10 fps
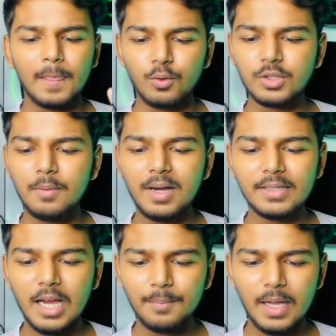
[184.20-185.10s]
उसके
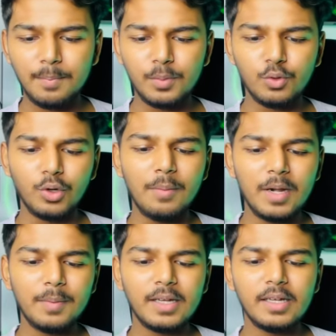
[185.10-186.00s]
बाद यहाँ पे आप
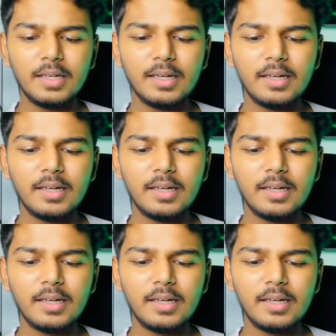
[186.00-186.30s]
टूर्नामेंट पे क्लिक कर